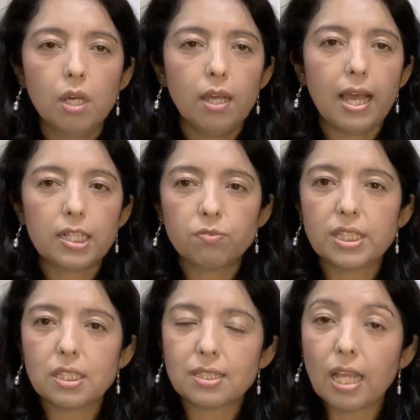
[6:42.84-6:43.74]
é, às
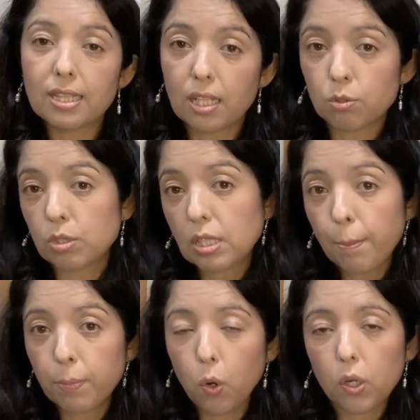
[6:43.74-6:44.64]
vezes sem tanto
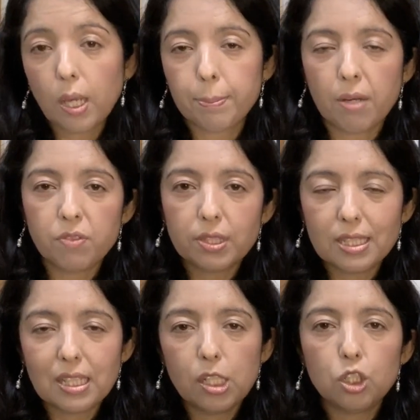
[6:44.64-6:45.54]
sabor, que é para você
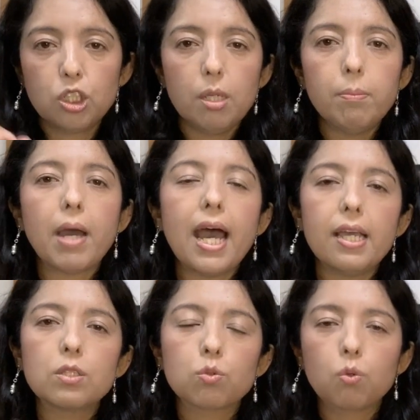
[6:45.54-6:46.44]
sentir
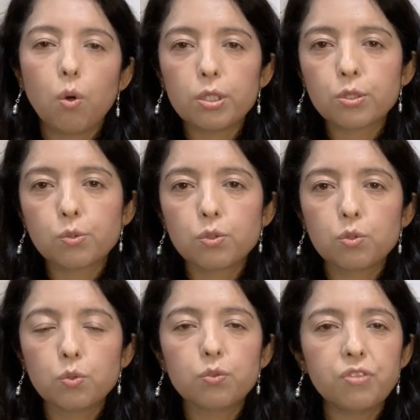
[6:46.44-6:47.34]
mais o gosto
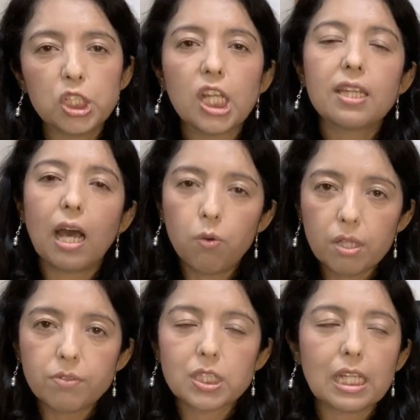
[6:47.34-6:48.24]
do vegetal que
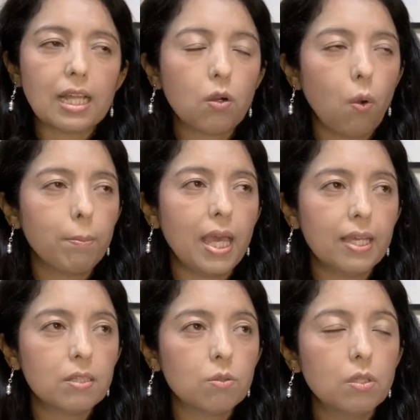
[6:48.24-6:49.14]
você está
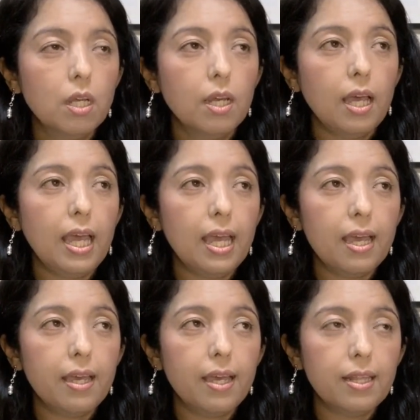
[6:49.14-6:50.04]
comendo.
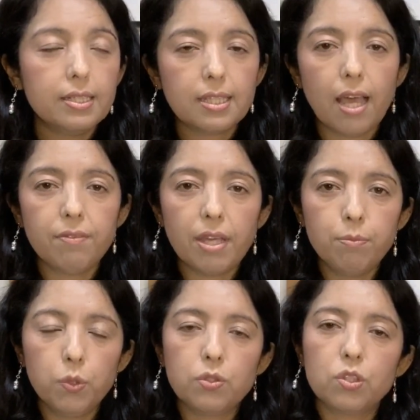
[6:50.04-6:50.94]
É, eles servem
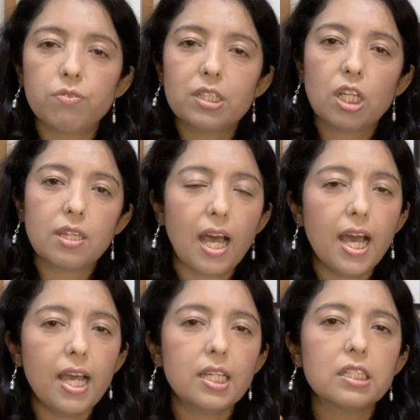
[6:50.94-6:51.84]
muitos
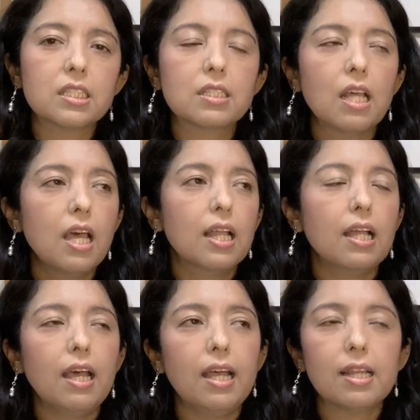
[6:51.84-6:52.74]
vegetais,
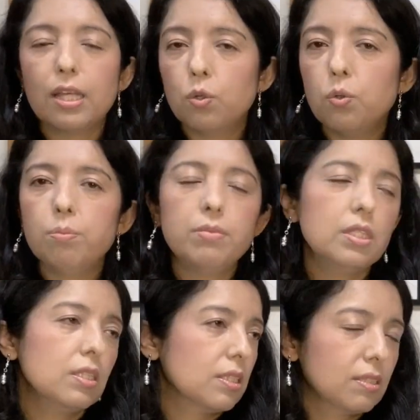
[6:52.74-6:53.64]
é,
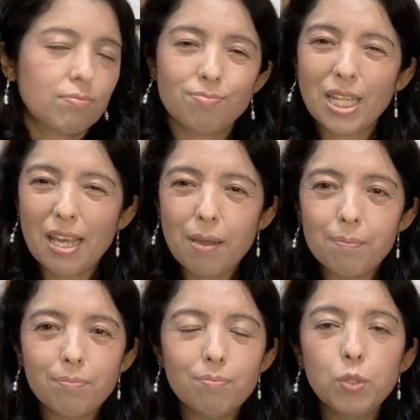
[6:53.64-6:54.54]
legumes é,
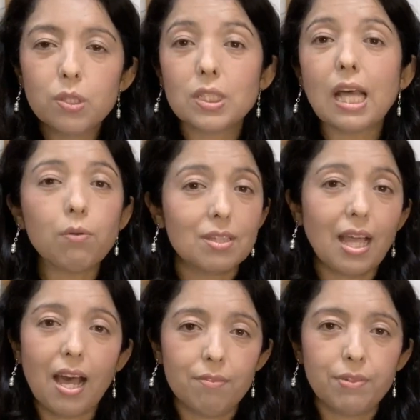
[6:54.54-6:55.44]
muito
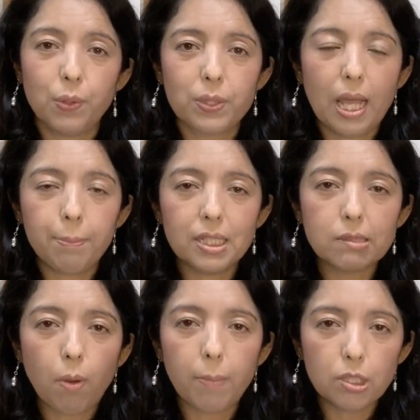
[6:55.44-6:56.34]
saudável, né?
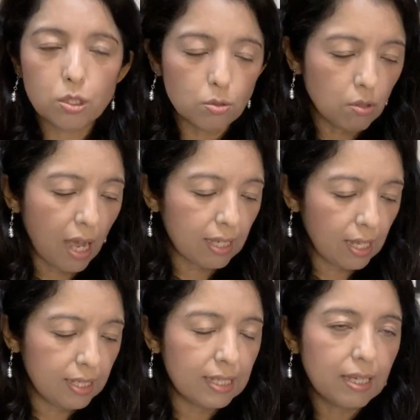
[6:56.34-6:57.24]
Principalmente
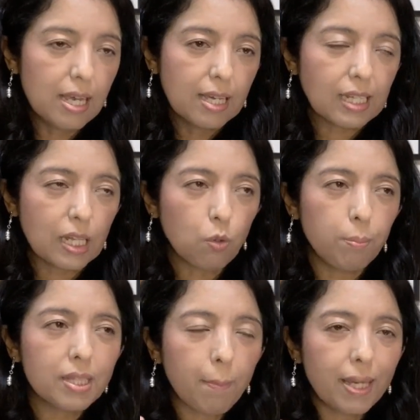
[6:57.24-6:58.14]
aquele, aquela
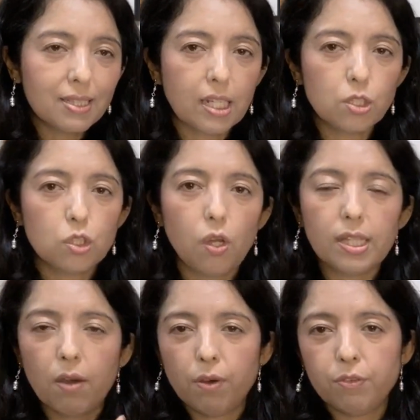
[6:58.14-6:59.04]
comida bem
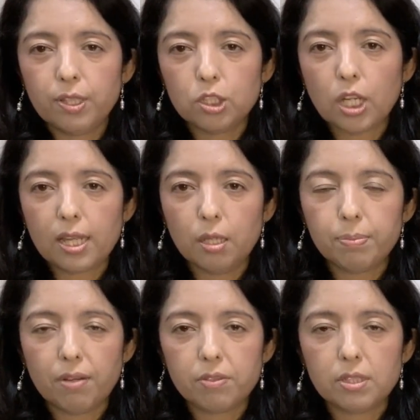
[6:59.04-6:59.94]
tradicional. Eu vou deixar aqui
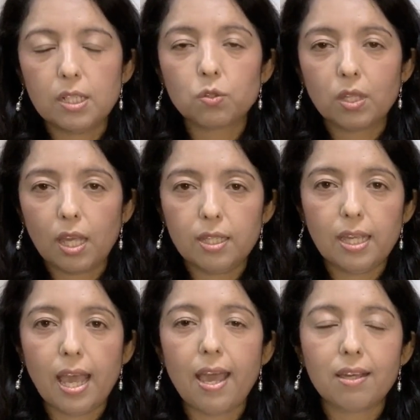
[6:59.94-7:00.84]
para vocês o que,
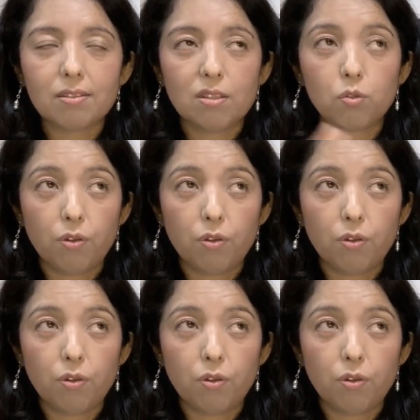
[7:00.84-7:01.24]
que é que eu tô